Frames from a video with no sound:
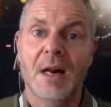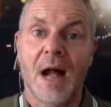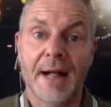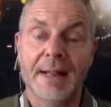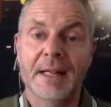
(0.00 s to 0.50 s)

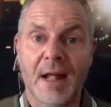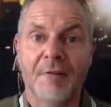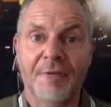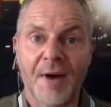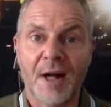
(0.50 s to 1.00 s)
einer der
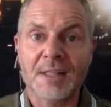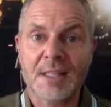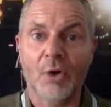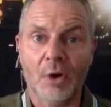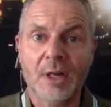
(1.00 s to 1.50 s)

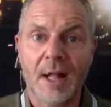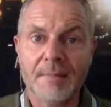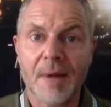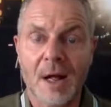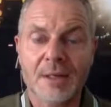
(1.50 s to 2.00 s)
erfahrensten
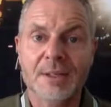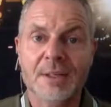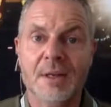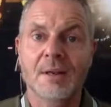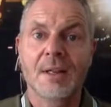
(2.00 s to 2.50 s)

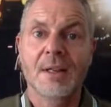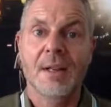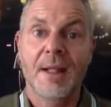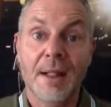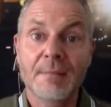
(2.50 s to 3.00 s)
Online-Marketer
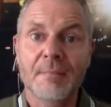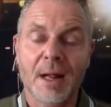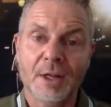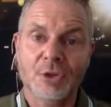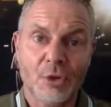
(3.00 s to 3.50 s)
in
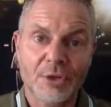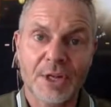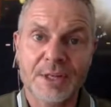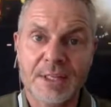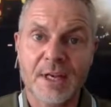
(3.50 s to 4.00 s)
meiner
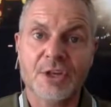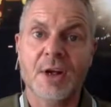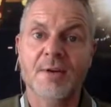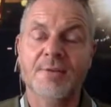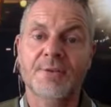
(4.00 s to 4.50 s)

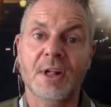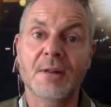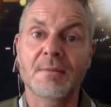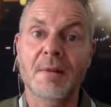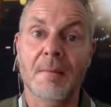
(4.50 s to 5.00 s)
Tochtergesellschaft
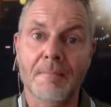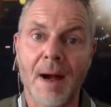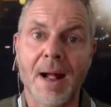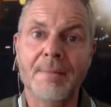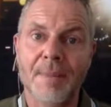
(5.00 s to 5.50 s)
in
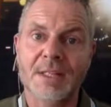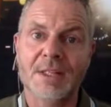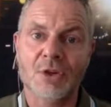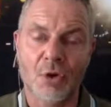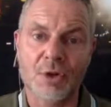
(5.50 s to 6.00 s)
My
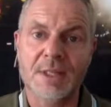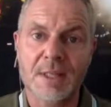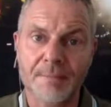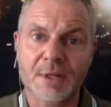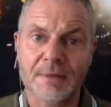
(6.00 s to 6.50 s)
Best
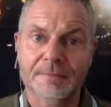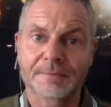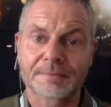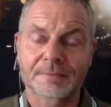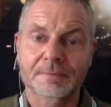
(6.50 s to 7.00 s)
Concept.
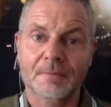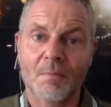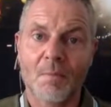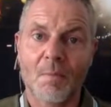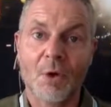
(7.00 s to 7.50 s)

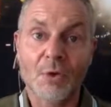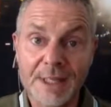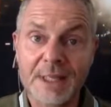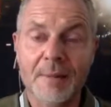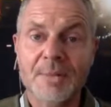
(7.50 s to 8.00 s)
Und
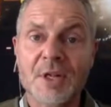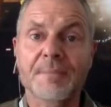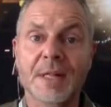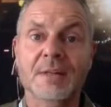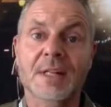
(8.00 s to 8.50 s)
ihn habe ich
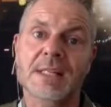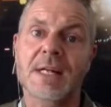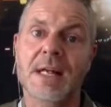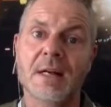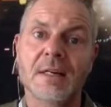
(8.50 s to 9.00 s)
gebeten, dass
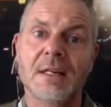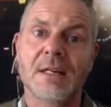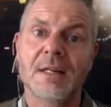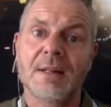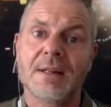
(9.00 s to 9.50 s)
er
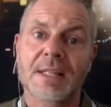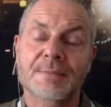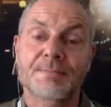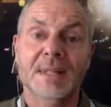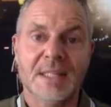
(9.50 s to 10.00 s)

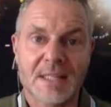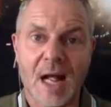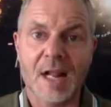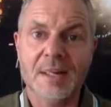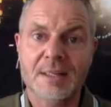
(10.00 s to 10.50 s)
das
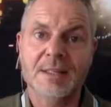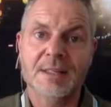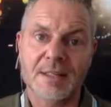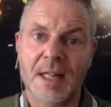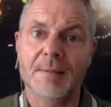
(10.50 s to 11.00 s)
bezahlte
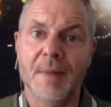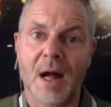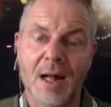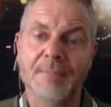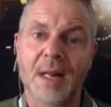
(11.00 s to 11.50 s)

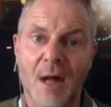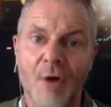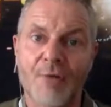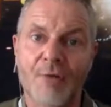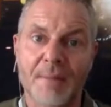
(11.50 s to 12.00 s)
Thema einmal
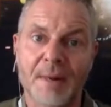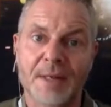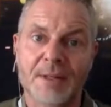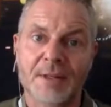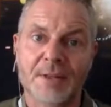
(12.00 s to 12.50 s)

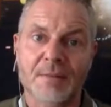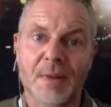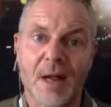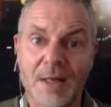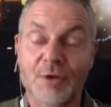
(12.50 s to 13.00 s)
aufarbeitet.
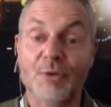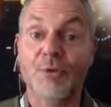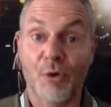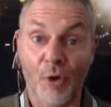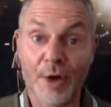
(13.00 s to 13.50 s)
Also
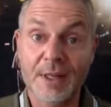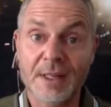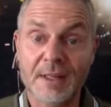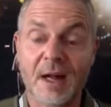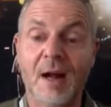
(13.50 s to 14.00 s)
freu
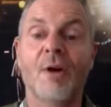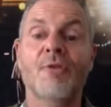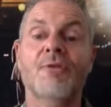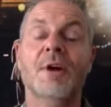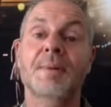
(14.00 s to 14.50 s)
dich da auf
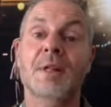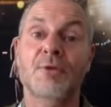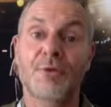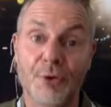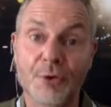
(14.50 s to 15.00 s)
Kapitel
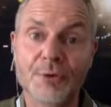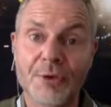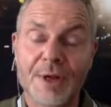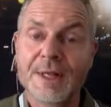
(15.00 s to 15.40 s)
5.